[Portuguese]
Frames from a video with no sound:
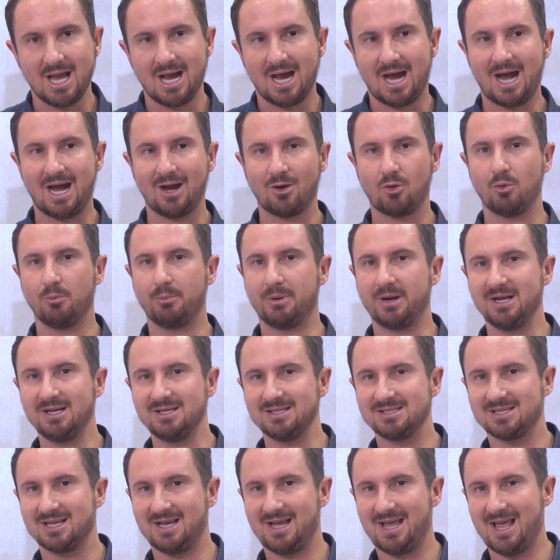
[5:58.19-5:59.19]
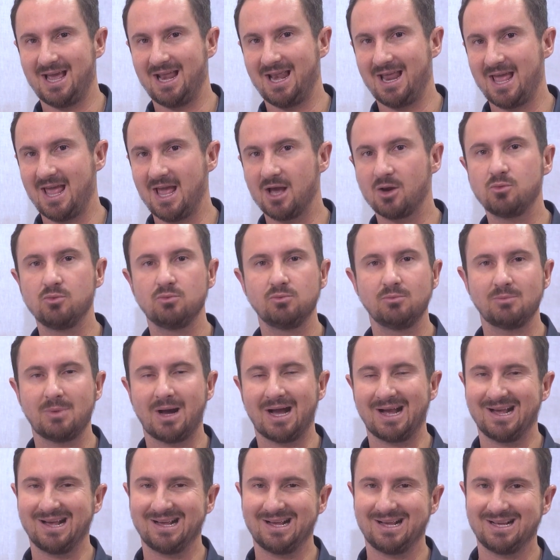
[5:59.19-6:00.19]
a cobrança ela é com
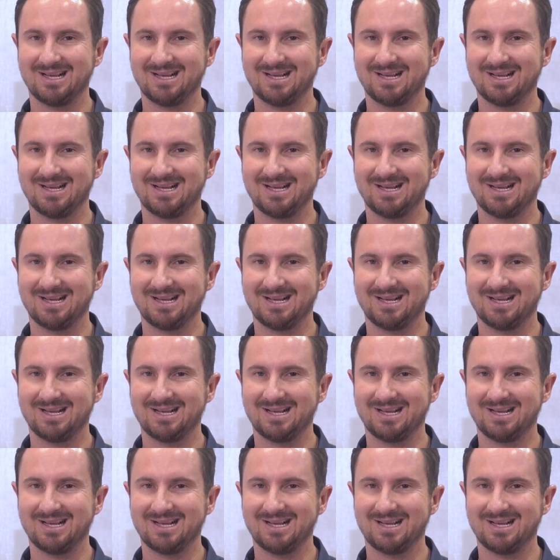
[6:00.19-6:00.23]
uma